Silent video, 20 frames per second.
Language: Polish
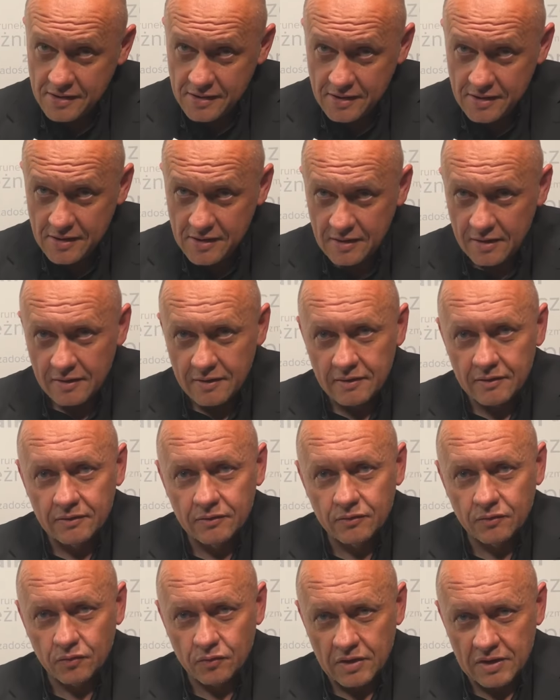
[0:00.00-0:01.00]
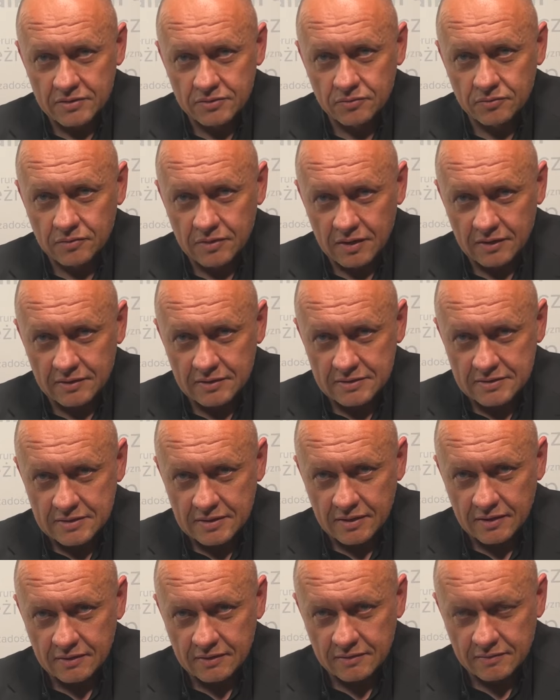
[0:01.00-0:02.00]
i 12
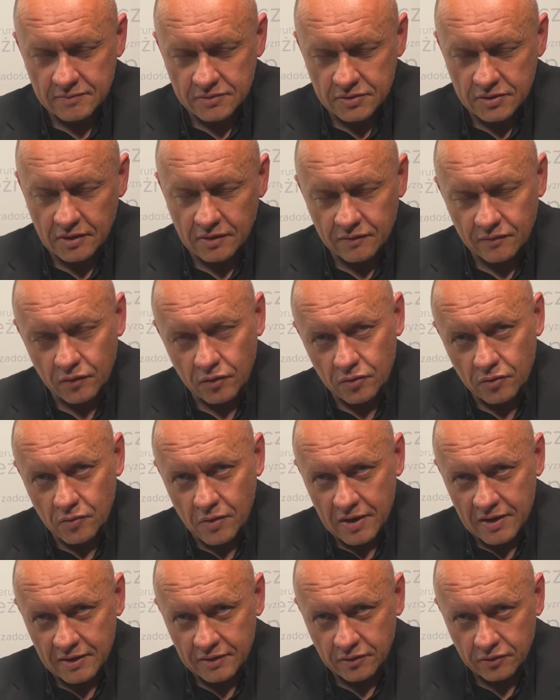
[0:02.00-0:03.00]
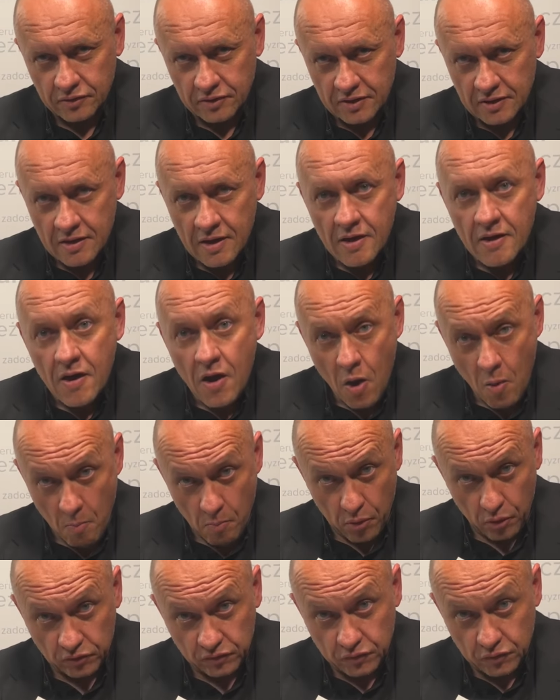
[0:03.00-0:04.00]
tradycjach, czy jak wolą Alanonki,
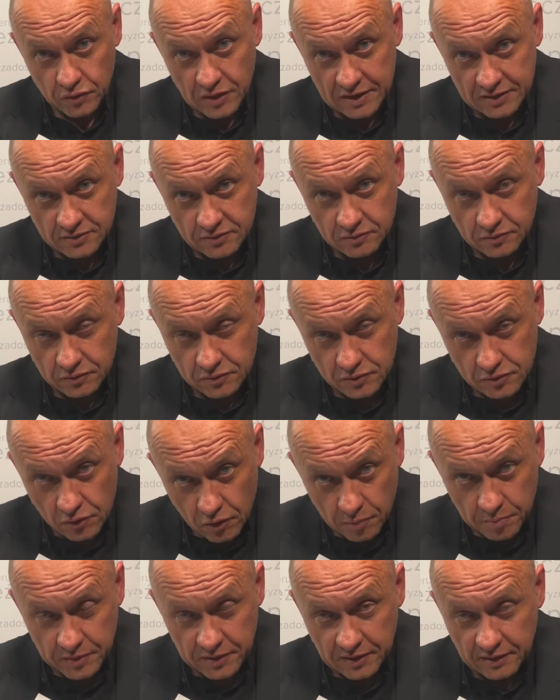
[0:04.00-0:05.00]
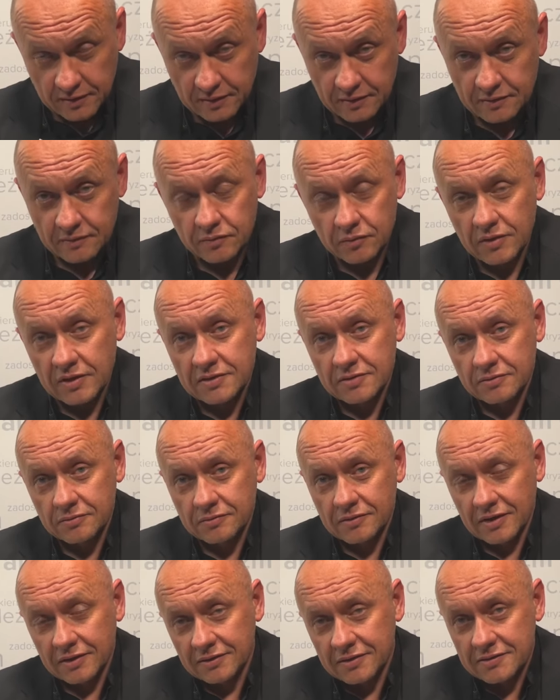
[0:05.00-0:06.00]
po 12 stopniach i 12
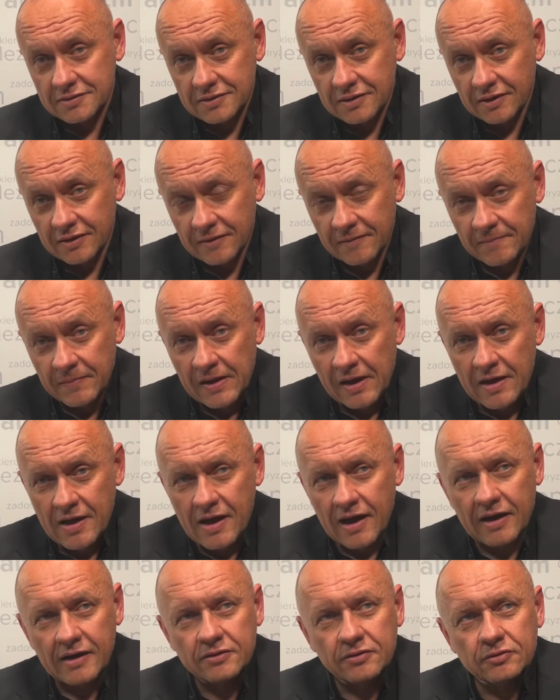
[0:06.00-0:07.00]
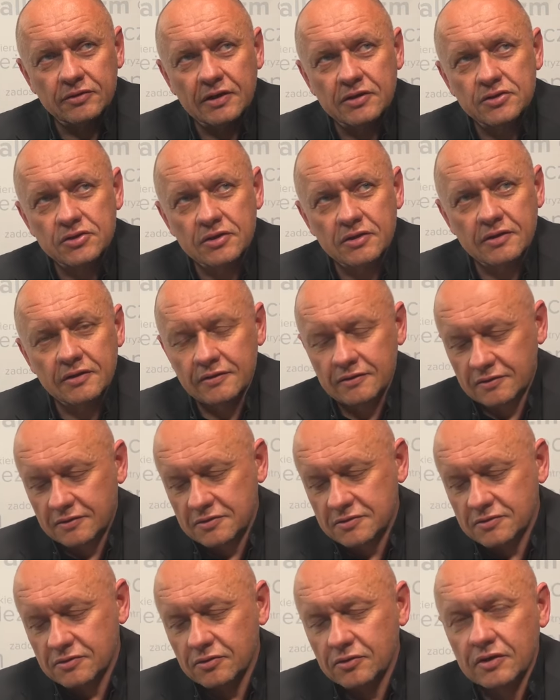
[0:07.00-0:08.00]
tradycjach, ale to także
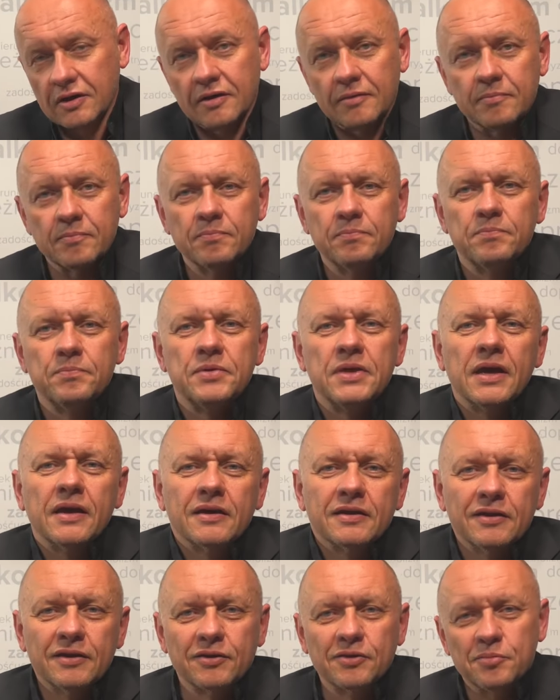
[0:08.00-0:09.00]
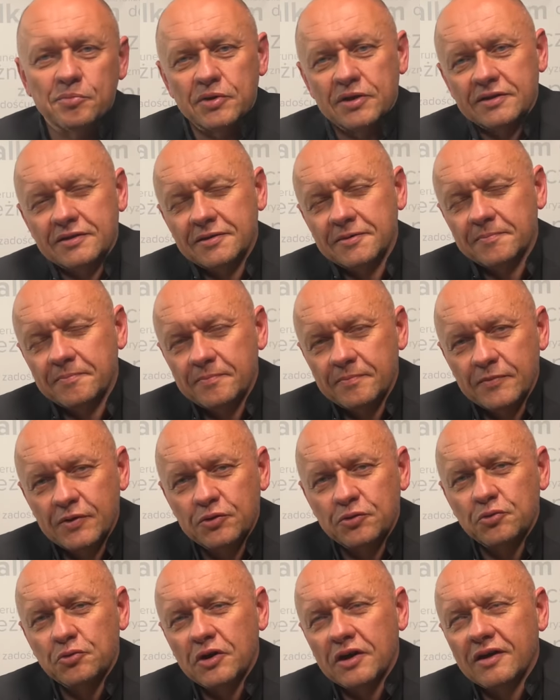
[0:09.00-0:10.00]
historia pięknej kobiety,
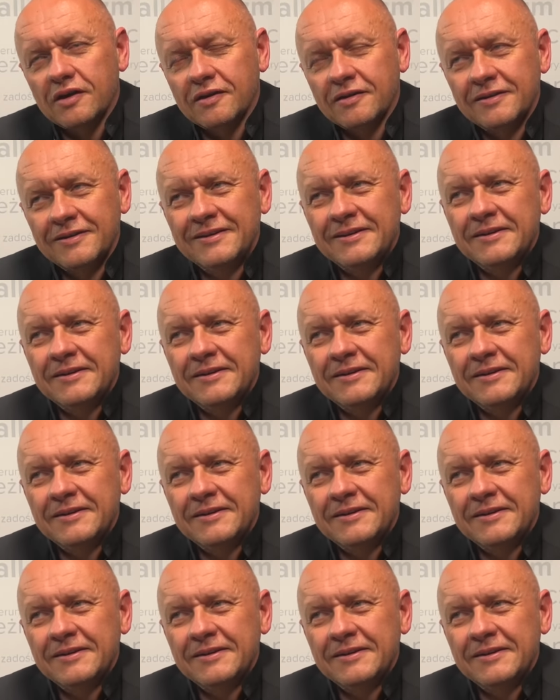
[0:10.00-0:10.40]
która